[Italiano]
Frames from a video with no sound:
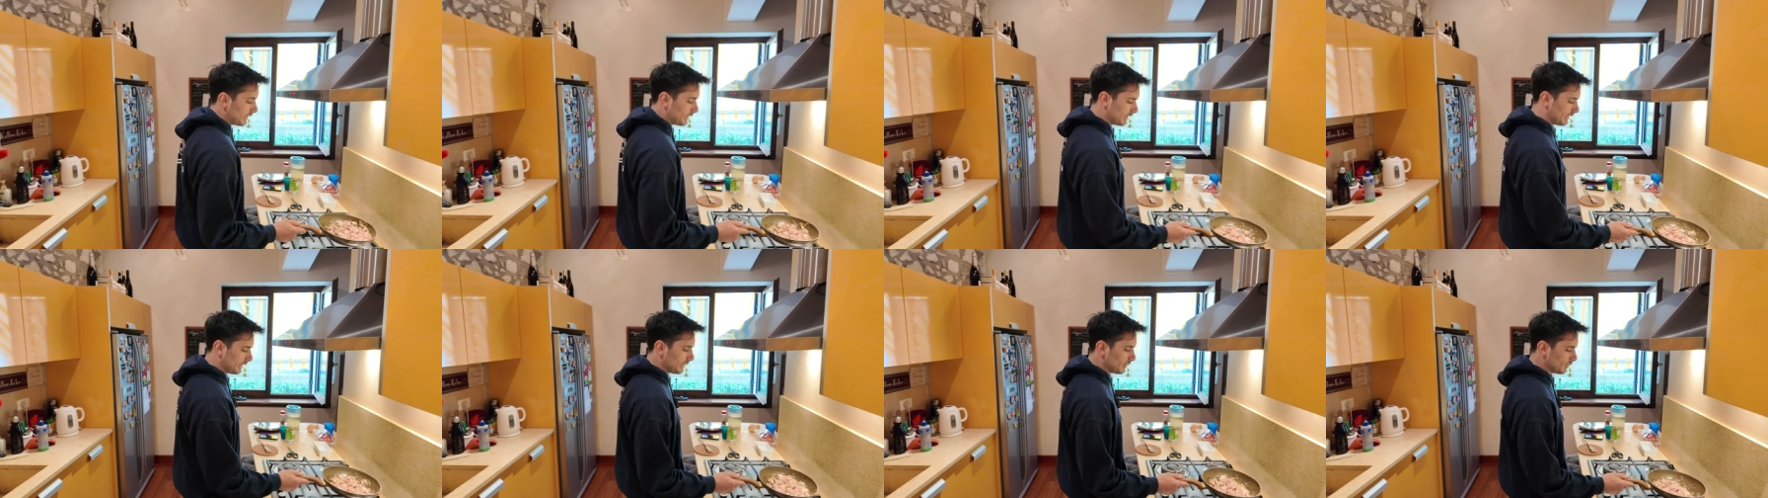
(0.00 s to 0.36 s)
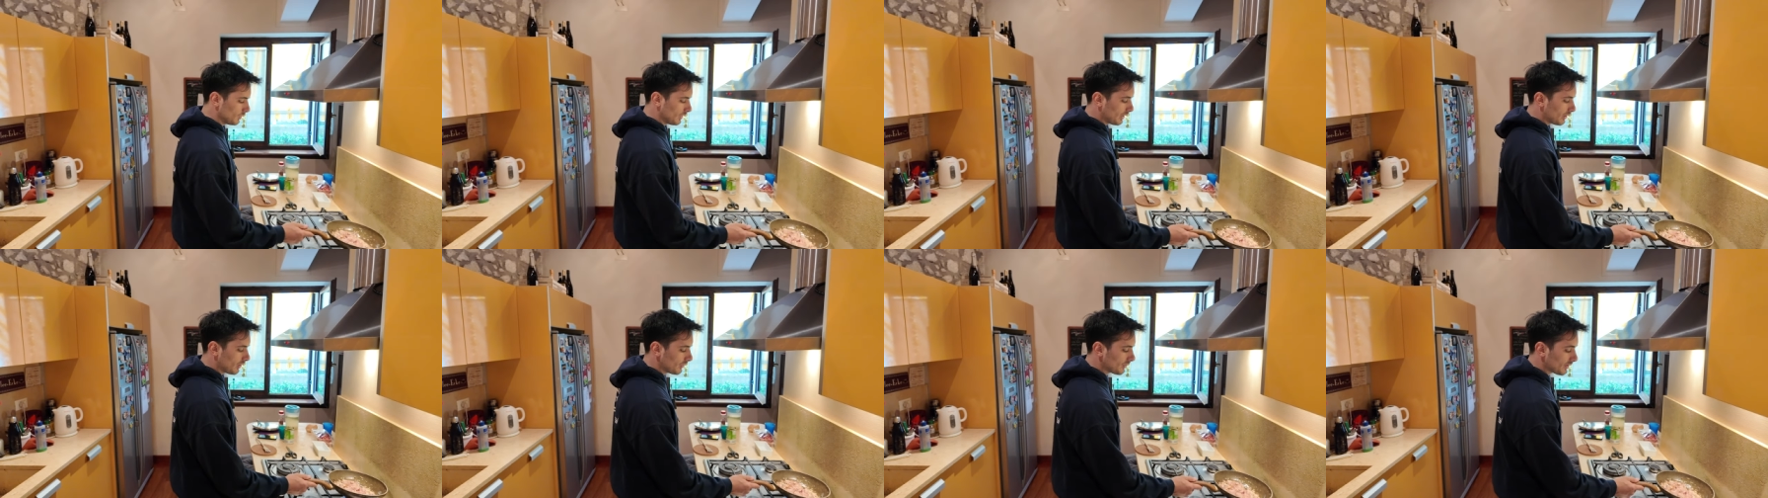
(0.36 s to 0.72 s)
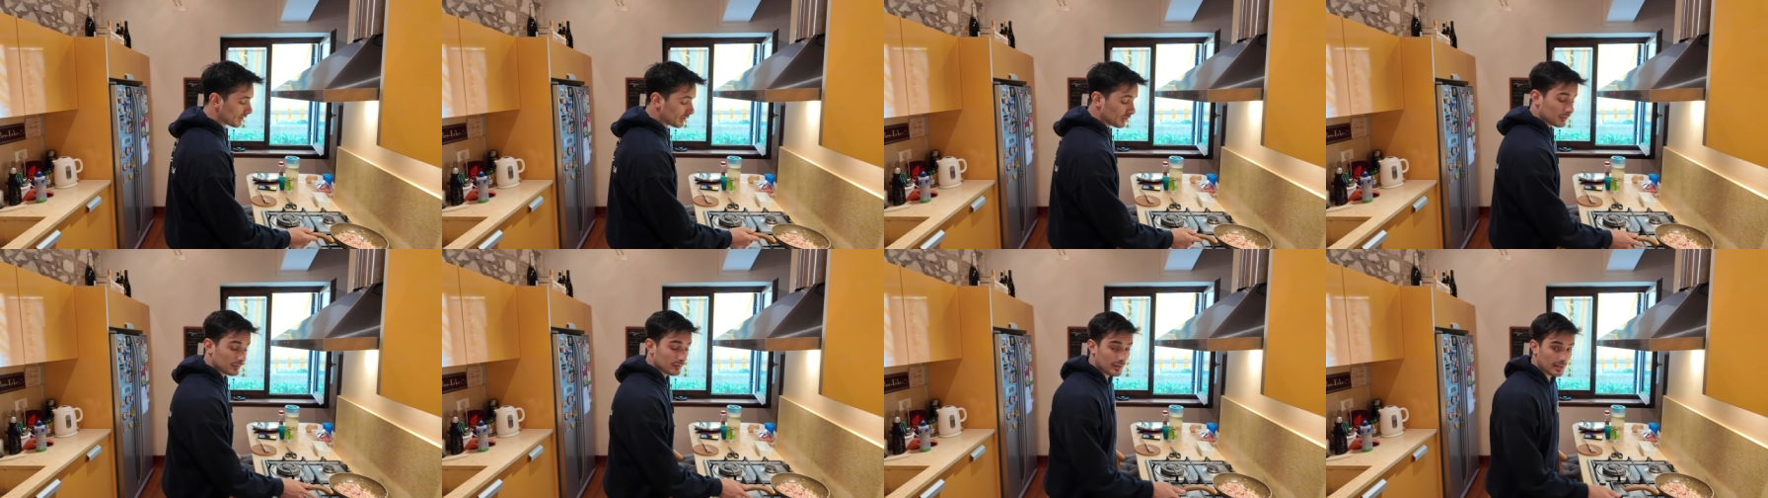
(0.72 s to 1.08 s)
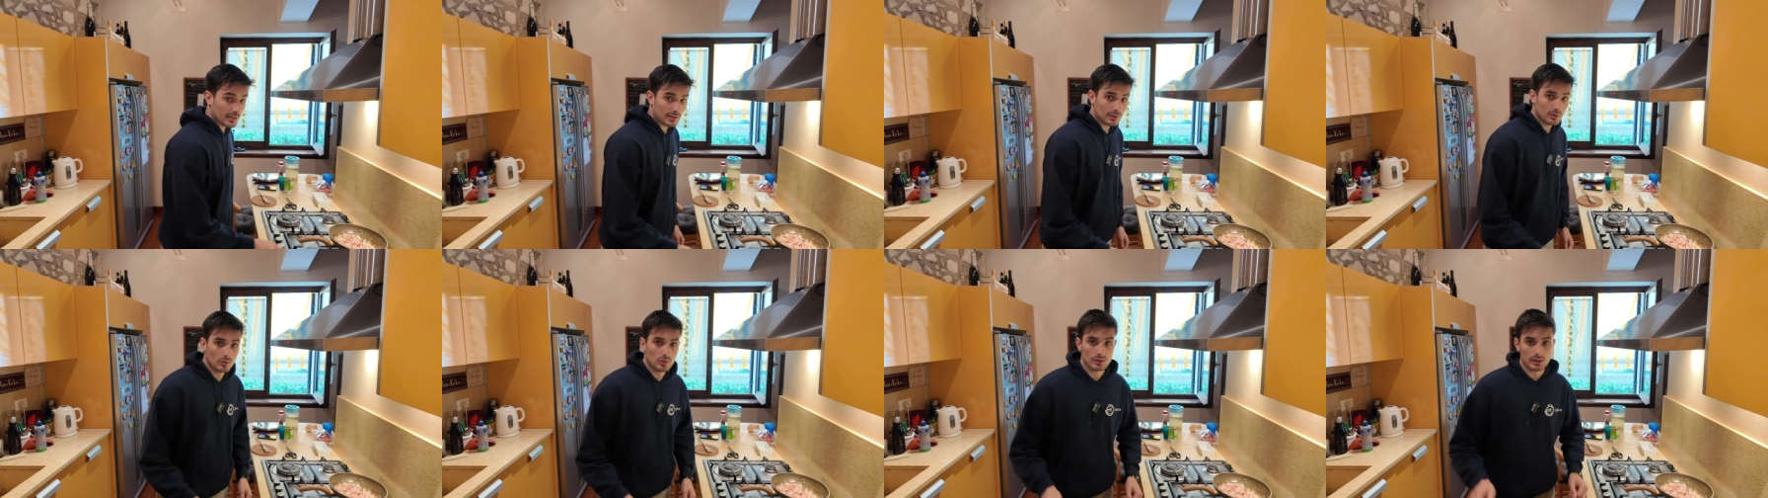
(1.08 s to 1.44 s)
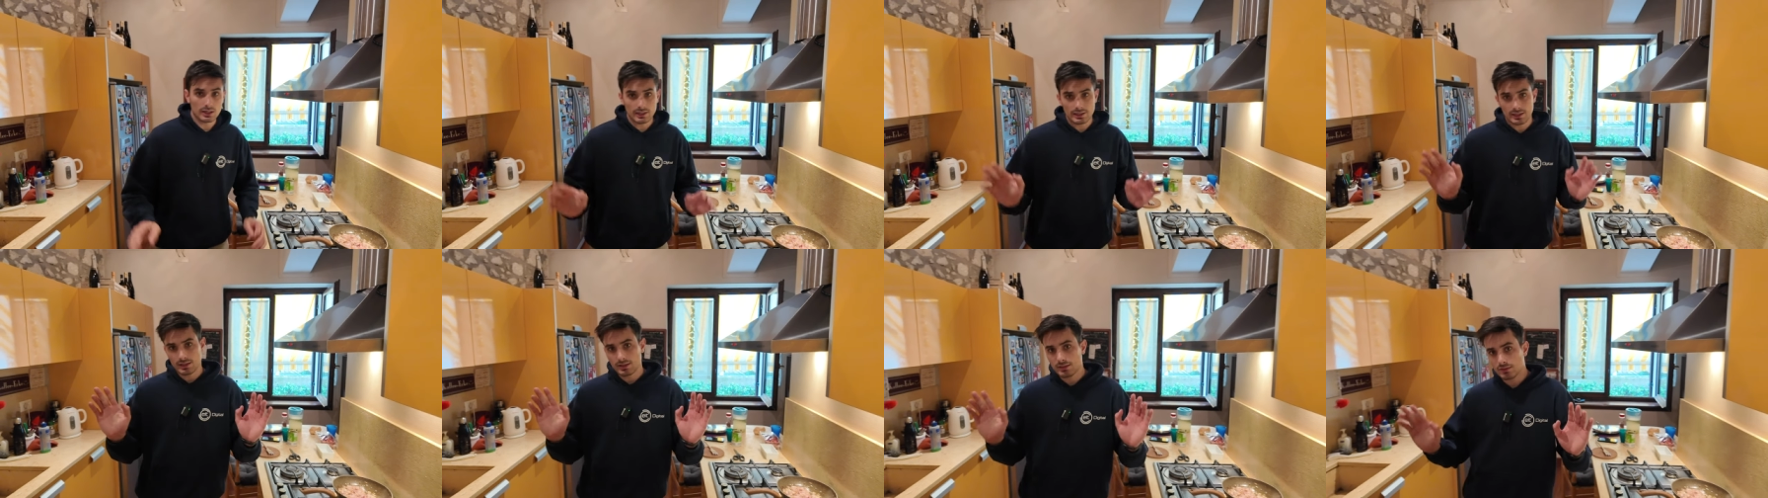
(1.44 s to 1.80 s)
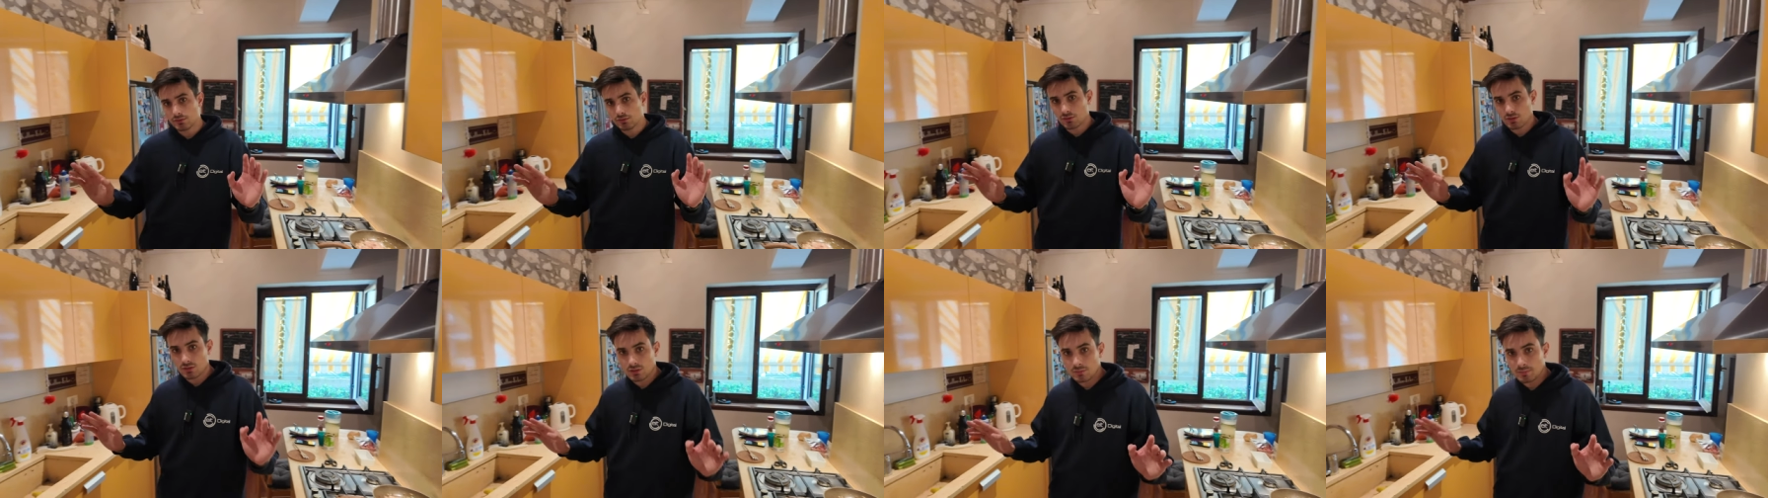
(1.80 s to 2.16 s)
E una cosa che devo fare ora, che di
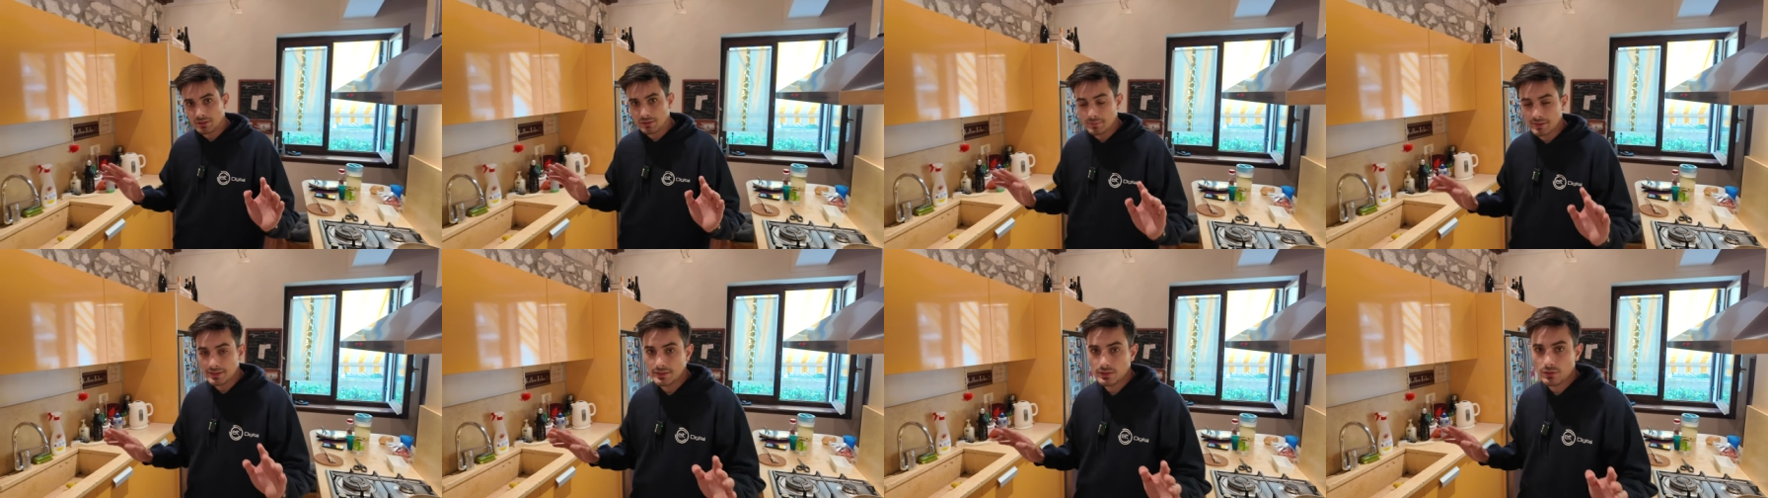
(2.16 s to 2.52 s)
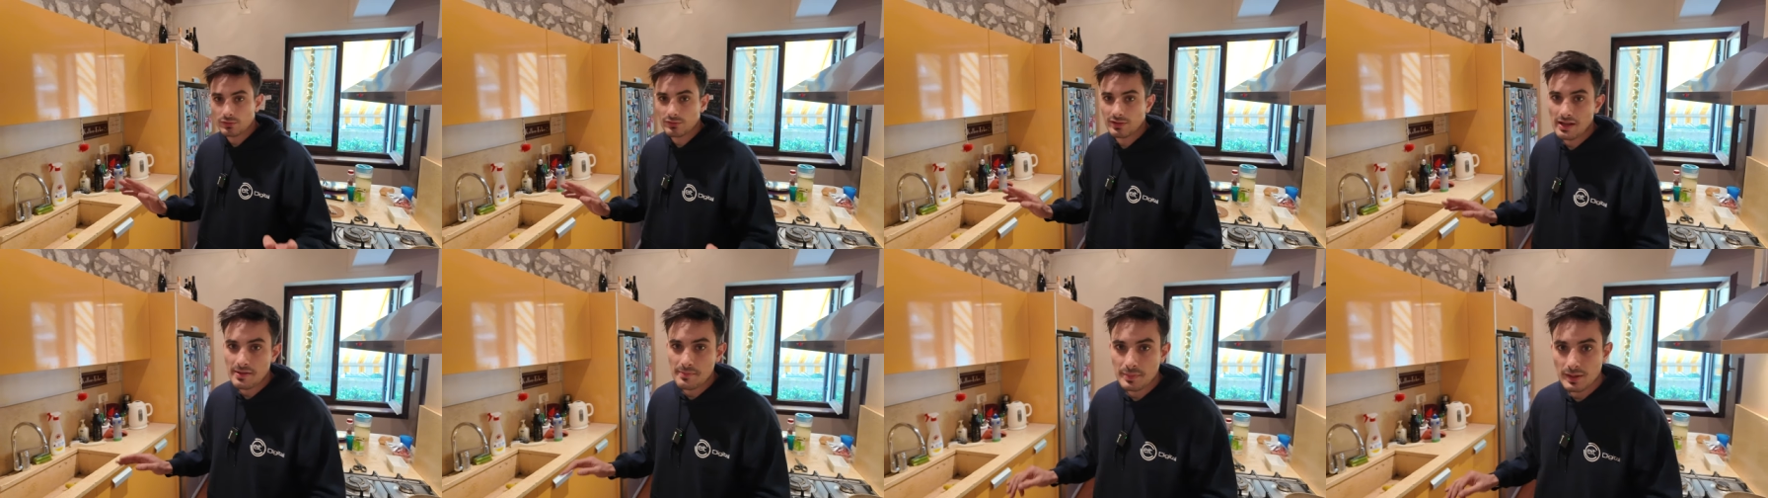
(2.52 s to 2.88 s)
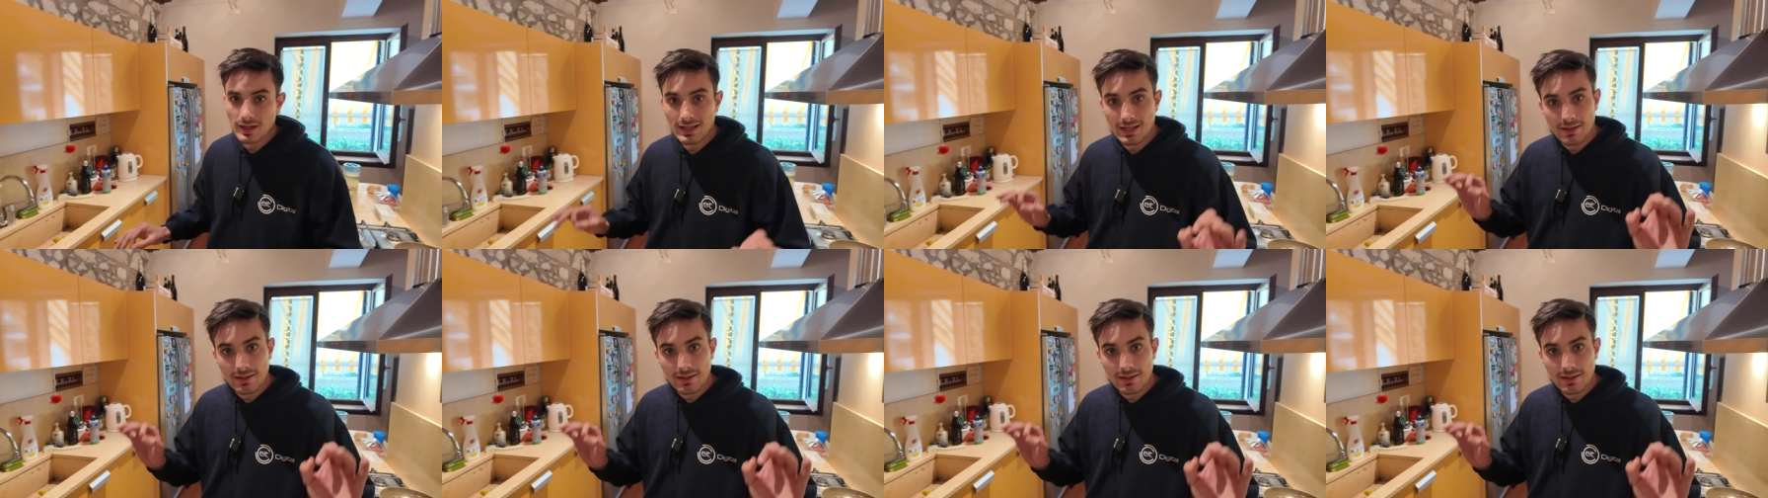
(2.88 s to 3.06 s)
solito mi dimentico sempre,